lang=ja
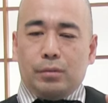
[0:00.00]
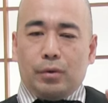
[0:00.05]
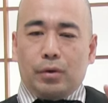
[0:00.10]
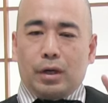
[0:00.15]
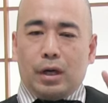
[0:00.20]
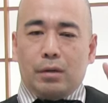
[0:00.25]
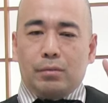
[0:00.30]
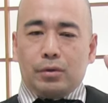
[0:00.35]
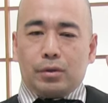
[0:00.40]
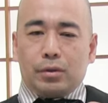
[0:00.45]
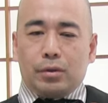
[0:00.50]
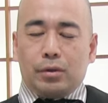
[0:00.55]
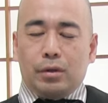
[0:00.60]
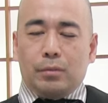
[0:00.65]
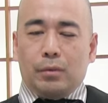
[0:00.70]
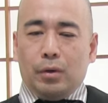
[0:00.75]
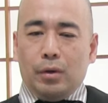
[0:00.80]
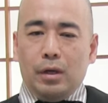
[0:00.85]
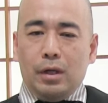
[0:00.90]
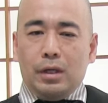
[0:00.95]
にも外務省
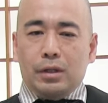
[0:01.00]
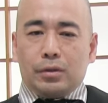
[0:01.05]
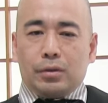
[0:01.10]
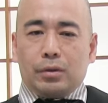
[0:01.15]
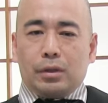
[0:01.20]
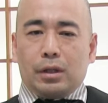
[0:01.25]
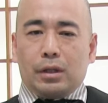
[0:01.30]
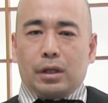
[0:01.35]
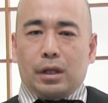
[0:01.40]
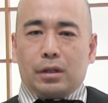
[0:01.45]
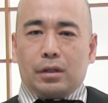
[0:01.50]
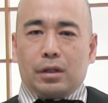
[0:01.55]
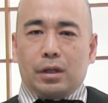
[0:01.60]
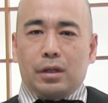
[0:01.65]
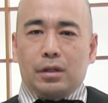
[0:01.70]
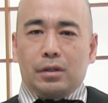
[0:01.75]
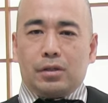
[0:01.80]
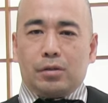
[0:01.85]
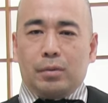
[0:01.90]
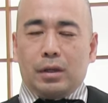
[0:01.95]
にもそんな脱
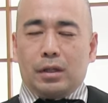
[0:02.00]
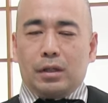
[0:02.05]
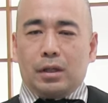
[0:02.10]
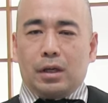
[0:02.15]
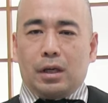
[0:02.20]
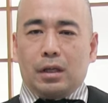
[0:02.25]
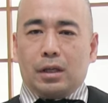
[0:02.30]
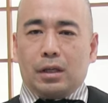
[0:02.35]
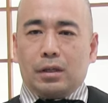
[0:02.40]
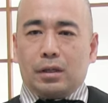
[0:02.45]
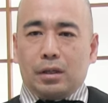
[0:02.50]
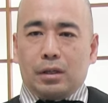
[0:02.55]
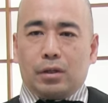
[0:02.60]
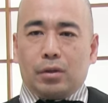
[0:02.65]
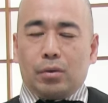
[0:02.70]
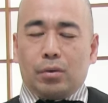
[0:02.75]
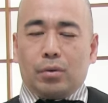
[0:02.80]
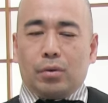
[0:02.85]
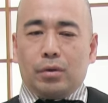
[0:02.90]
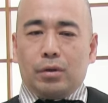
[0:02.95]
退すべきだなんて
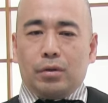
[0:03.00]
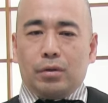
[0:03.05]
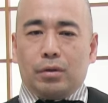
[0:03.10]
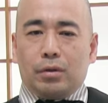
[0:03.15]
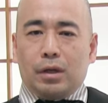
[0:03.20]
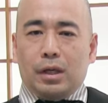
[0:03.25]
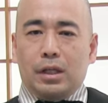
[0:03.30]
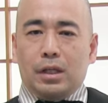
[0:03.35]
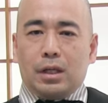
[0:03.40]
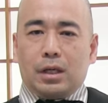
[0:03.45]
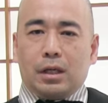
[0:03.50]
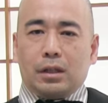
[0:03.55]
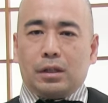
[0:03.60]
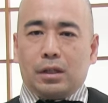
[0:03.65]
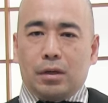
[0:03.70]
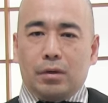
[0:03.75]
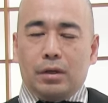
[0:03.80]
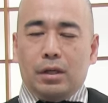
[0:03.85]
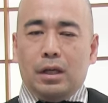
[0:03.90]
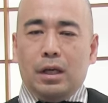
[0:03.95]
強硬に言う人はいなかっ
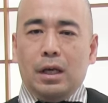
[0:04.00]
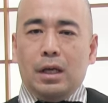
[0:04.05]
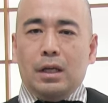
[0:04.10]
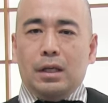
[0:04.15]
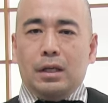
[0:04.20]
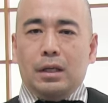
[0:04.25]
たのに、